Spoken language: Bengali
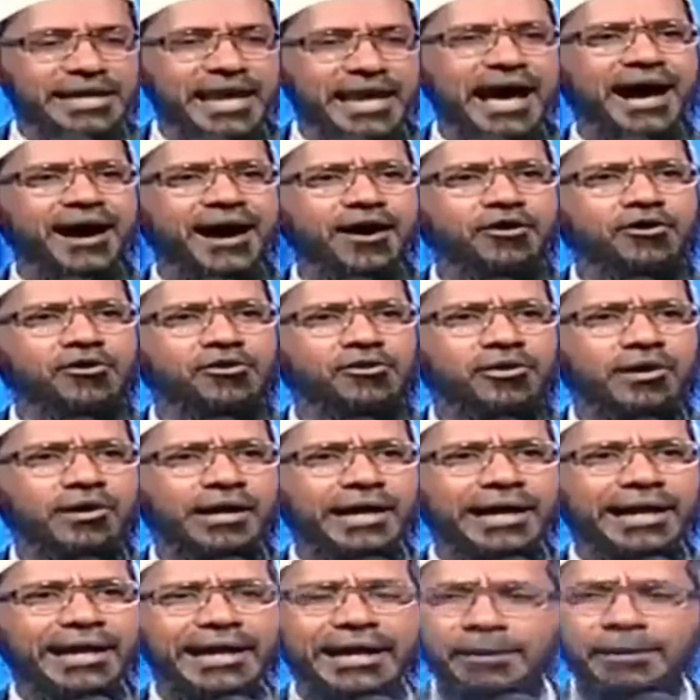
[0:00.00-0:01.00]
সবগুলো
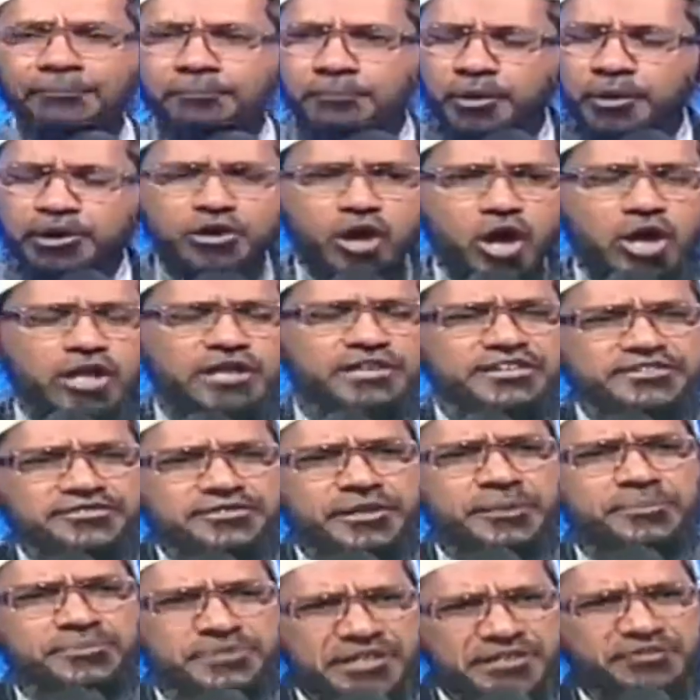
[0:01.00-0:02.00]
গ্রন্থকে
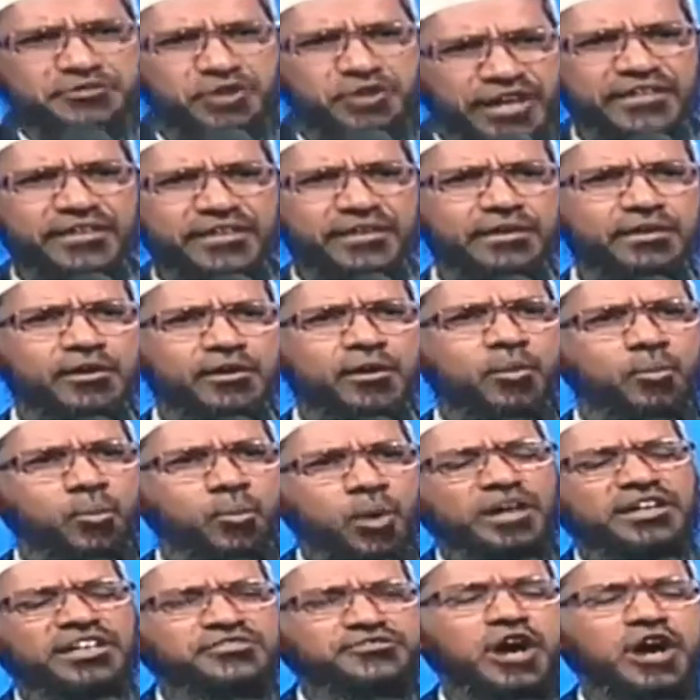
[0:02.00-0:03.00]
একত্রিত করেন
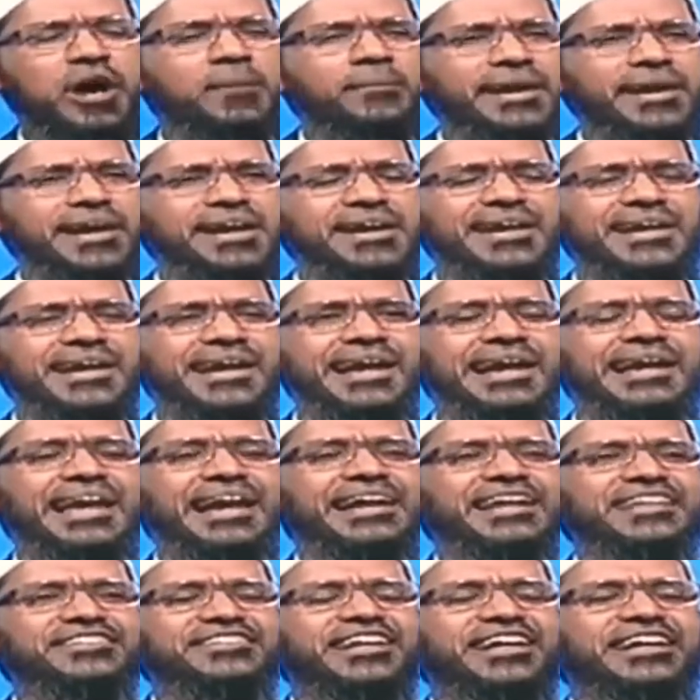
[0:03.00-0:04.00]
যে বিষয়গুলো কমন
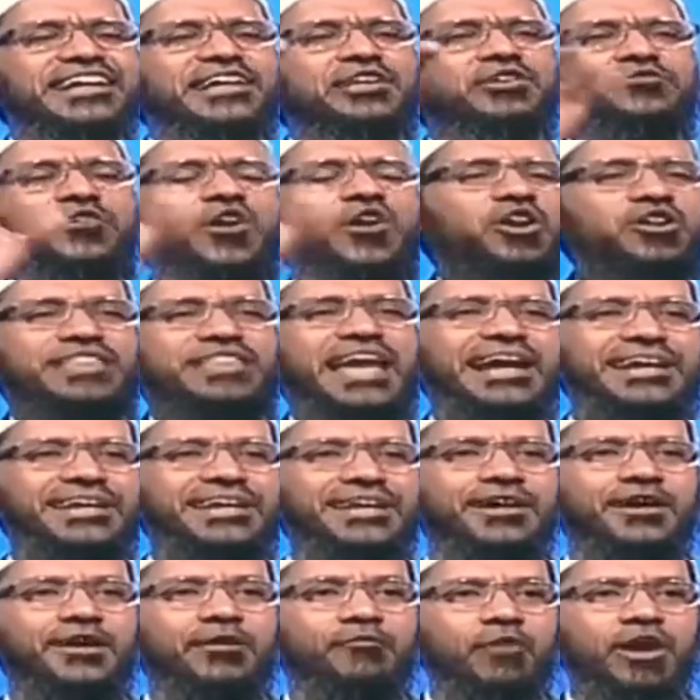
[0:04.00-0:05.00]
অন্তত সেগুলো মেনে
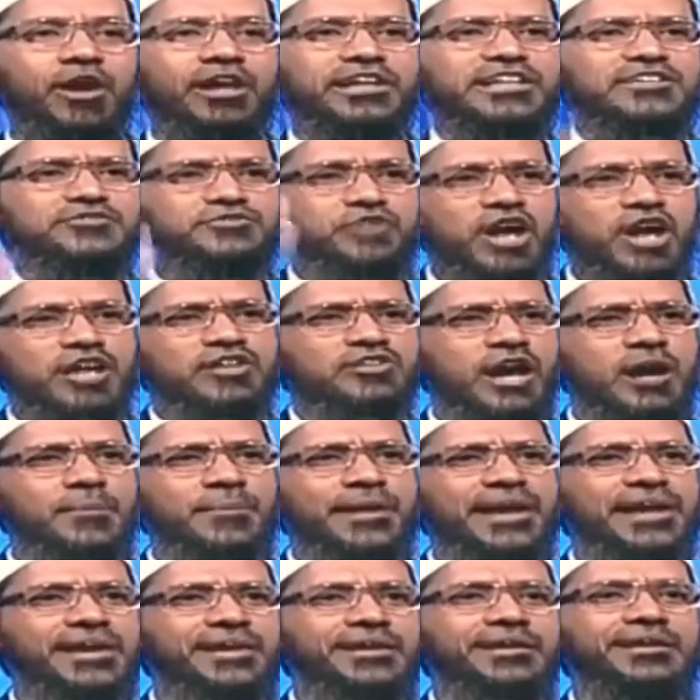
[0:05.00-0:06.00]
চলি যেগুলো মিল
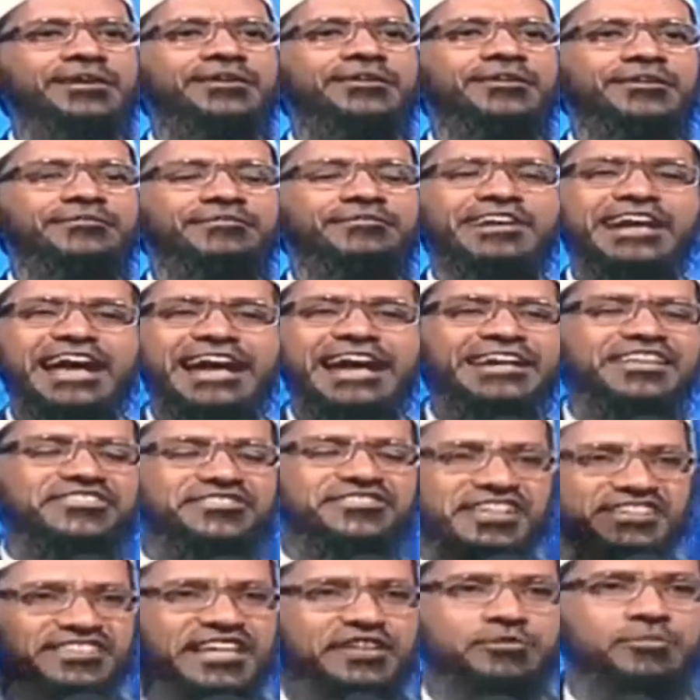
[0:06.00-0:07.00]
নেই সেগুলো পরে
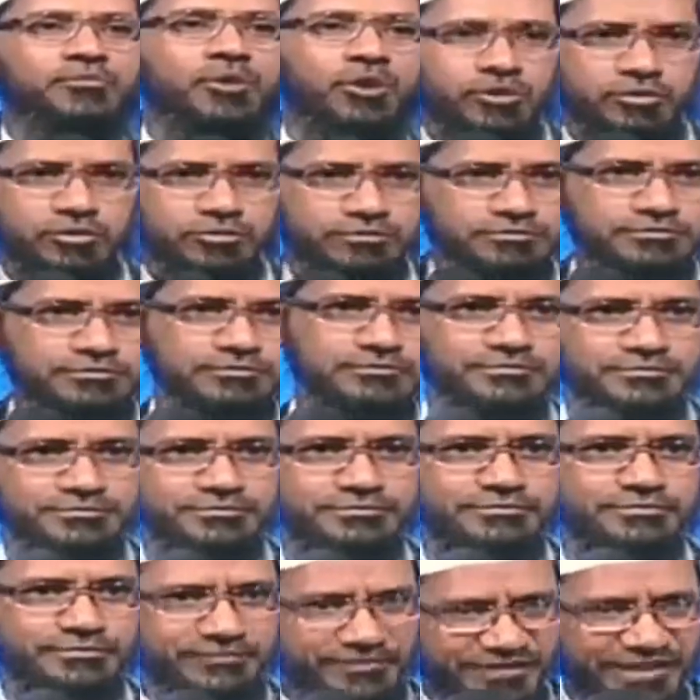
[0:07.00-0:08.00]
আলোচনা করা যাবে
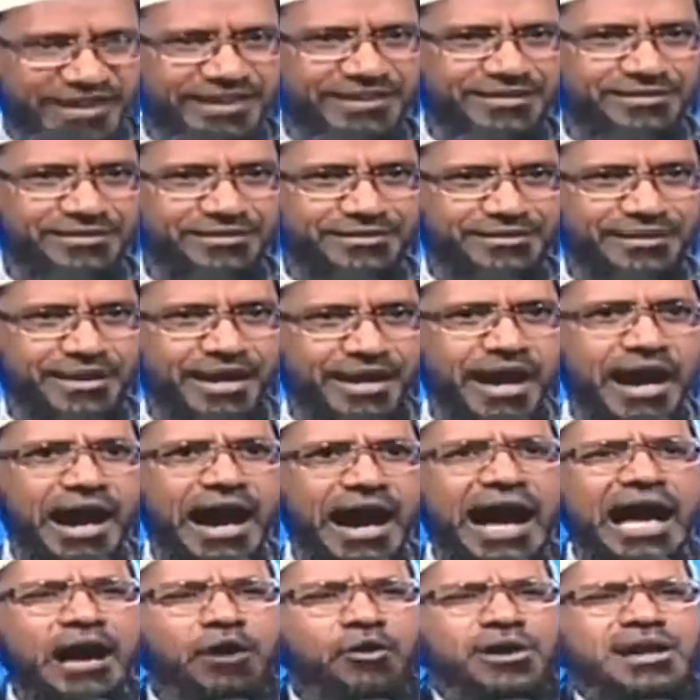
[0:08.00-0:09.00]
ঠিক আছে
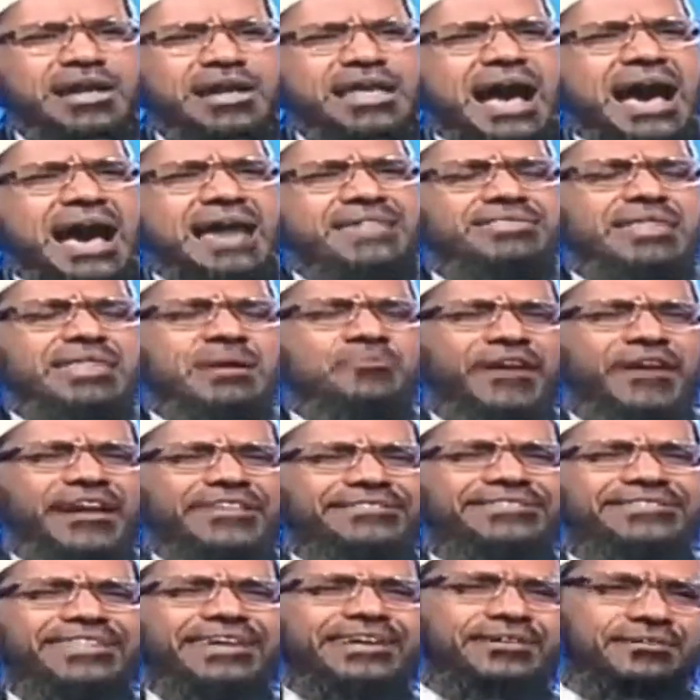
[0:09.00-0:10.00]
আমি শুধু তাদেরকে
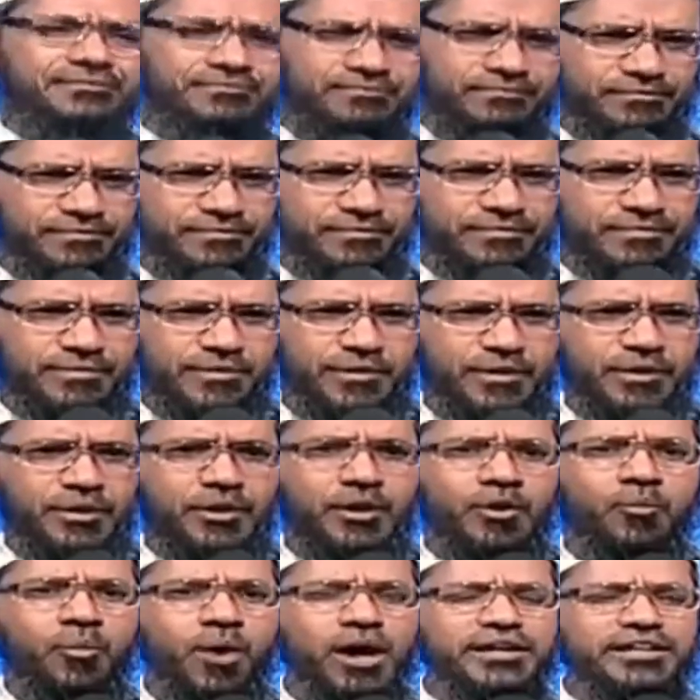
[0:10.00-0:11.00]
বলি
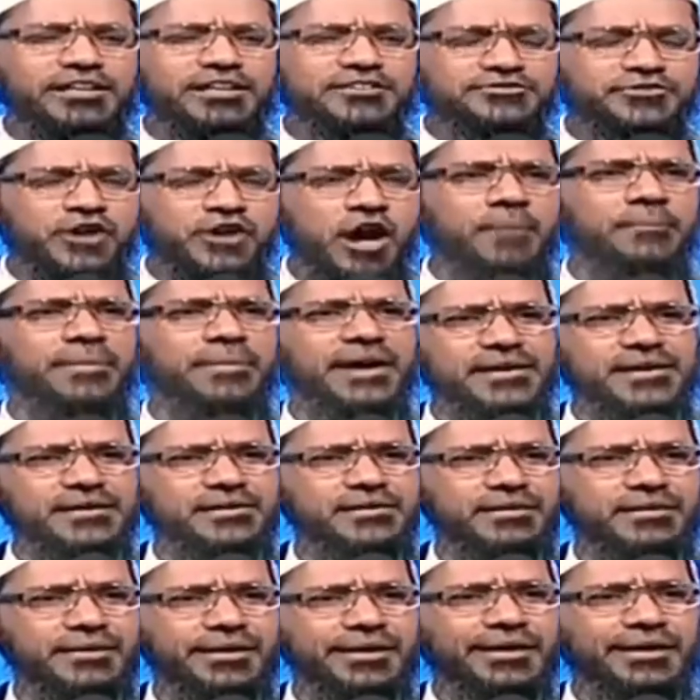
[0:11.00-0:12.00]
যে বিষয়টা
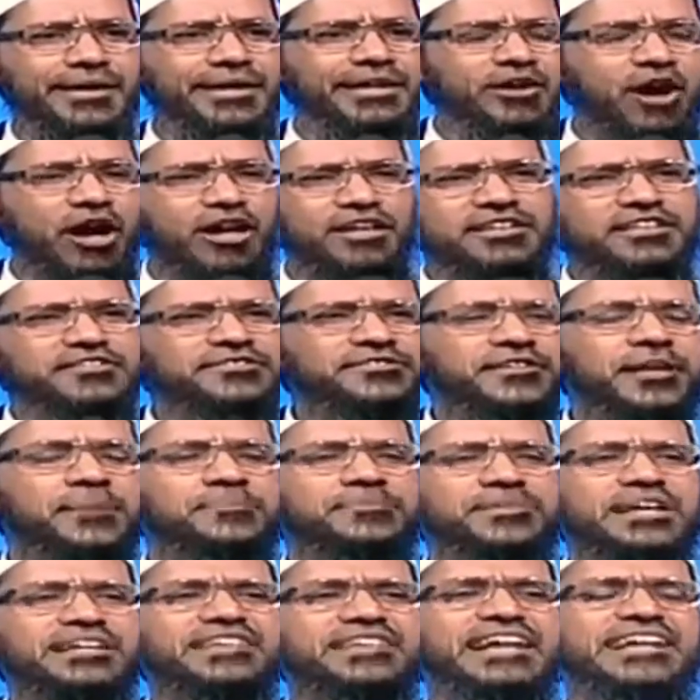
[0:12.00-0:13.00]
সবগুলো
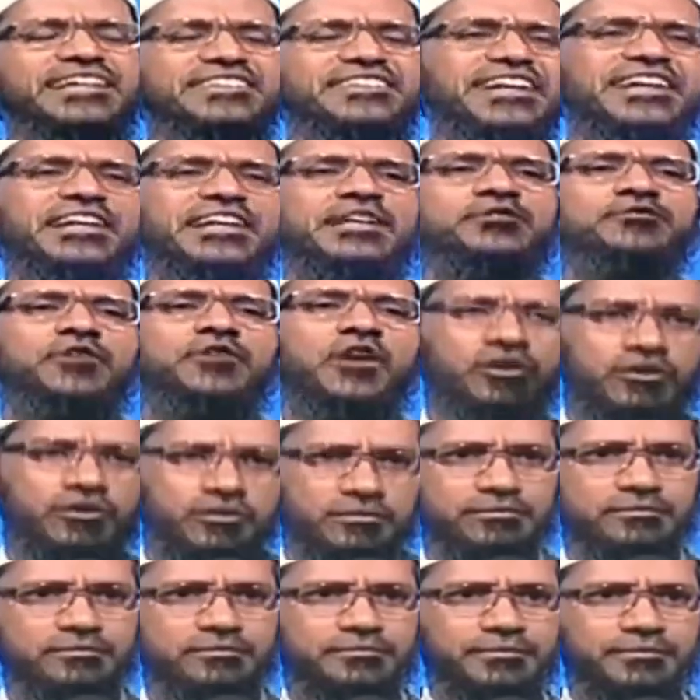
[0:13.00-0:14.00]
গ্রন্থে কমন চলুন সেটা
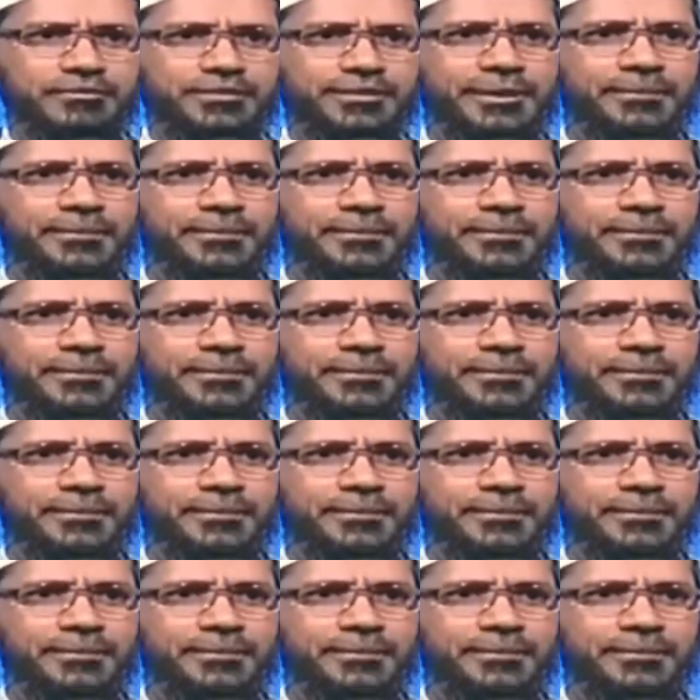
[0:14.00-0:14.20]
মেনে চলি